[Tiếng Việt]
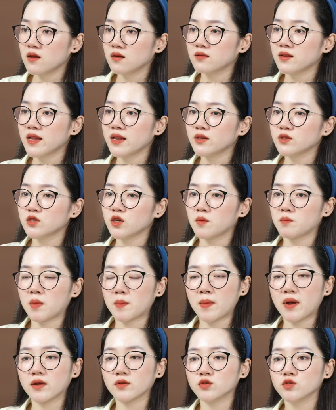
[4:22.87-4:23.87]
nên chọn mặt
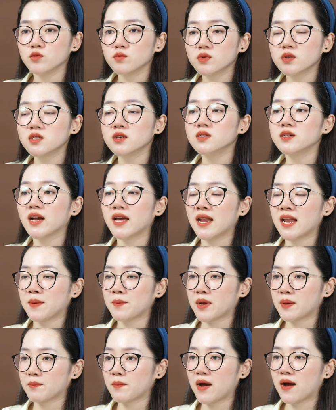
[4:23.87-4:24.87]
bằng chung cư hay là
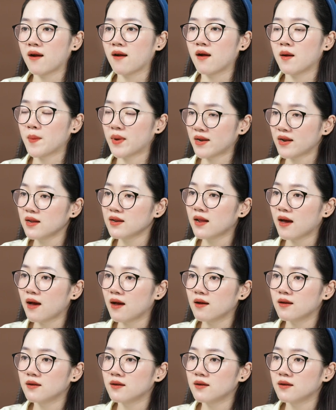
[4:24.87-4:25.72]
mặt bằng mặt đất ạ?